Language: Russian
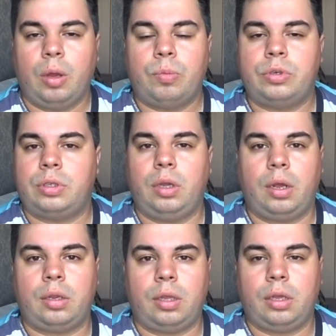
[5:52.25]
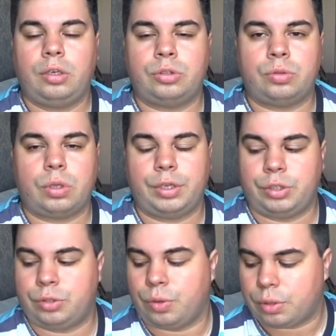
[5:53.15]
после гарнира жуткая
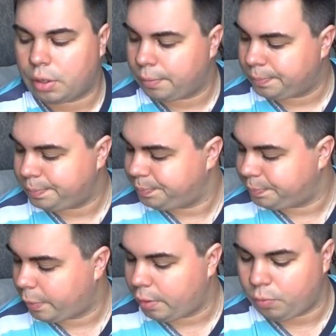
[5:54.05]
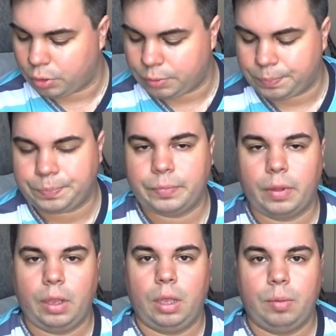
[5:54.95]
чесотка. Вот.
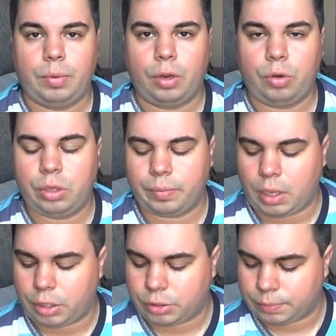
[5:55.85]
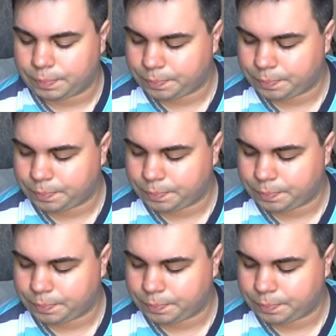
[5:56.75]
Переходим дальше.